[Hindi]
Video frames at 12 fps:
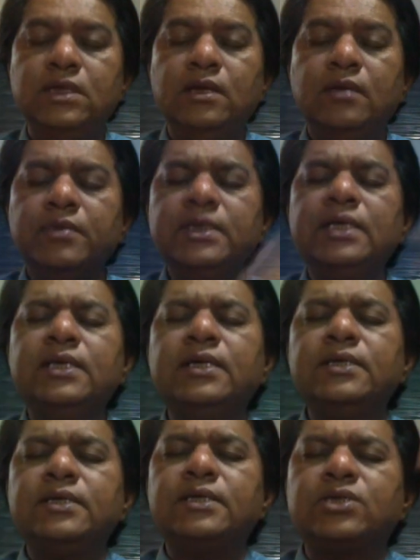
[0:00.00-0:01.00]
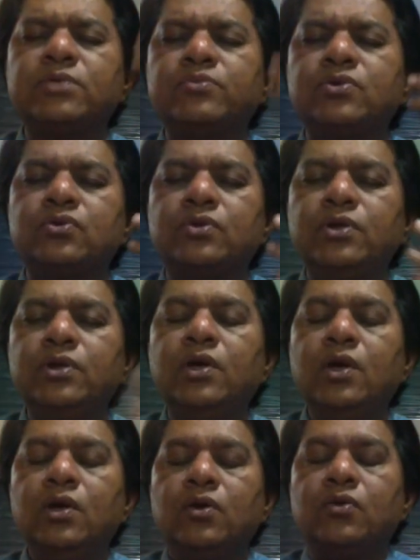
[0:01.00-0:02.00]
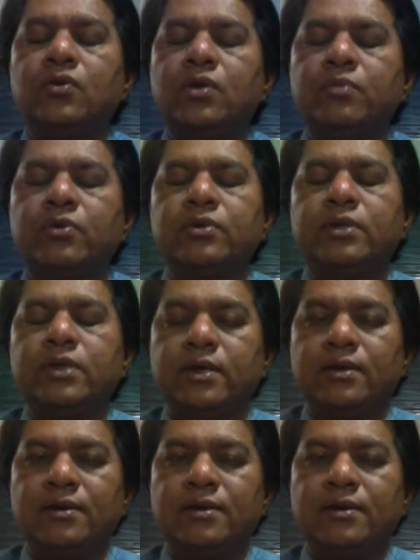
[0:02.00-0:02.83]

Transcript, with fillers: बस ऐसे कहीं से शब्द सुन लिए और उन्हें बोल दिया